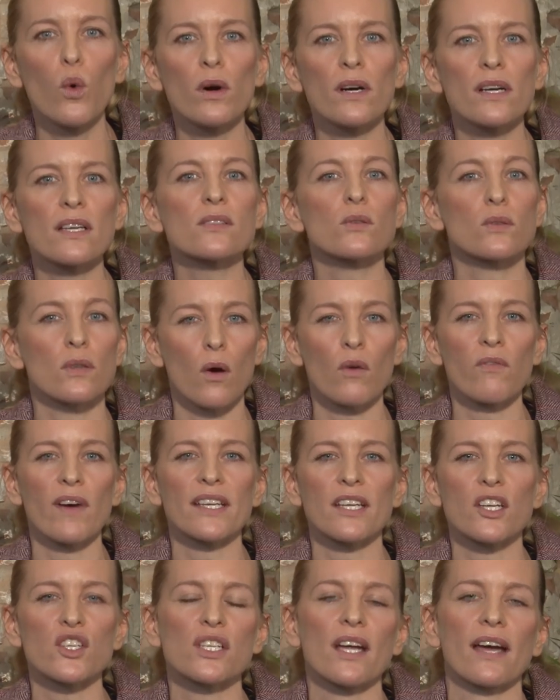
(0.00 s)
hoch ist und auch
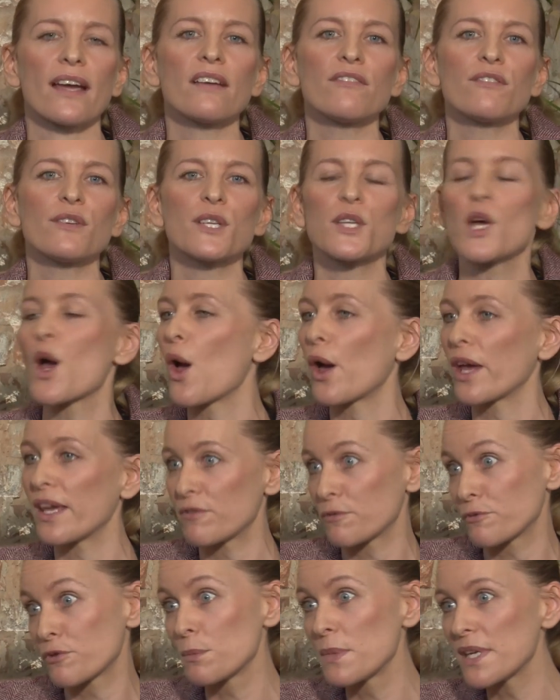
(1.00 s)
weiter steigen wird.
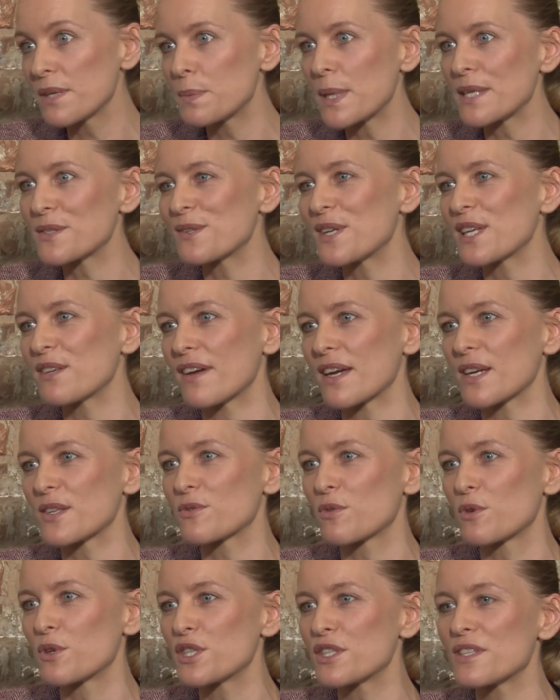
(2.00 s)
Für mich persönlich wäre
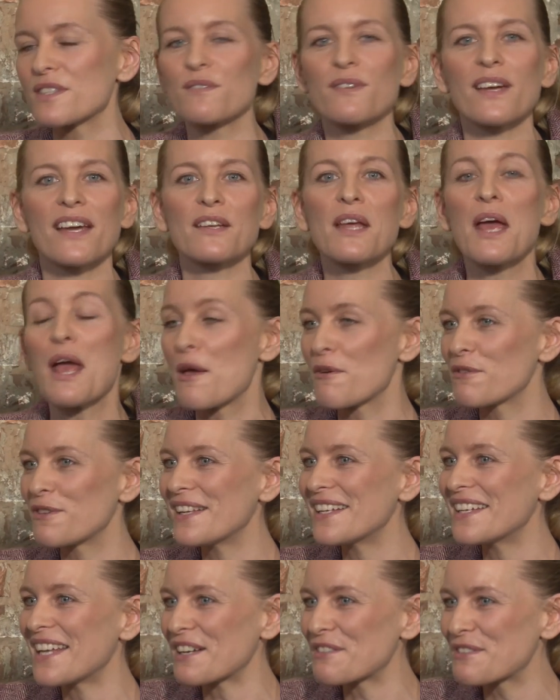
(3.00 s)
es wünschenswert.
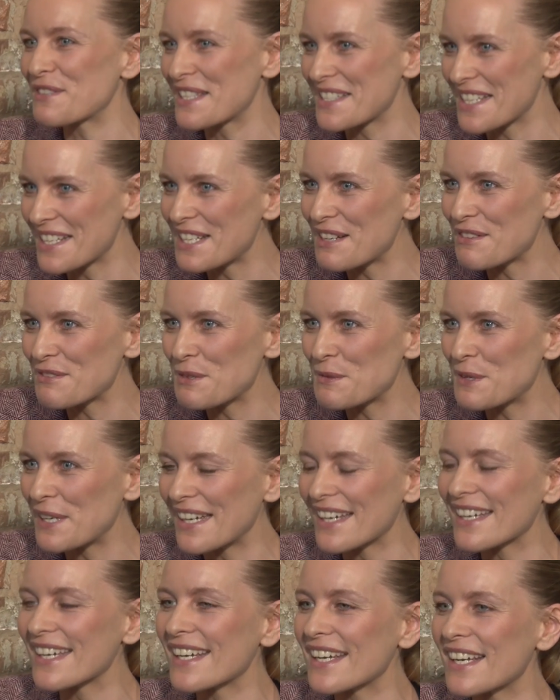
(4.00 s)
Vielen Dank fürs Interview,
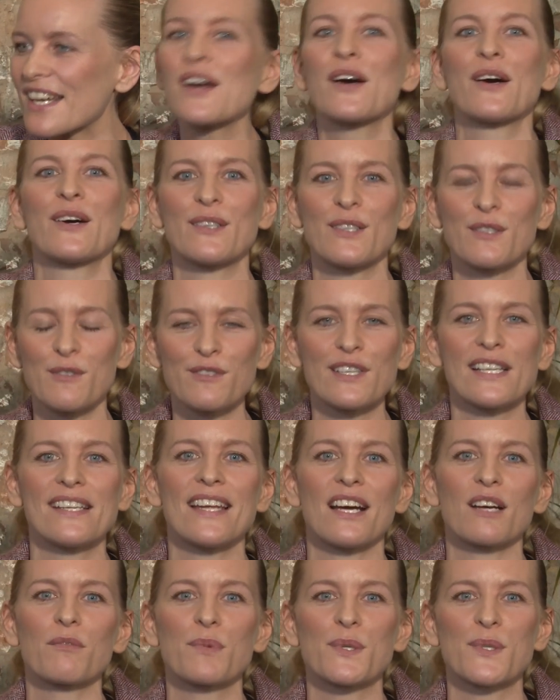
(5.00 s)
Erik, und
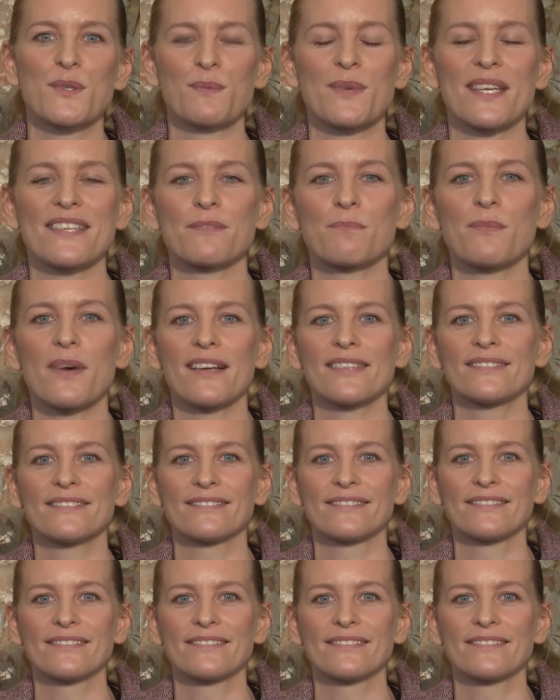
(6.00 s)
vielen Dank bis zum nächsten Mal.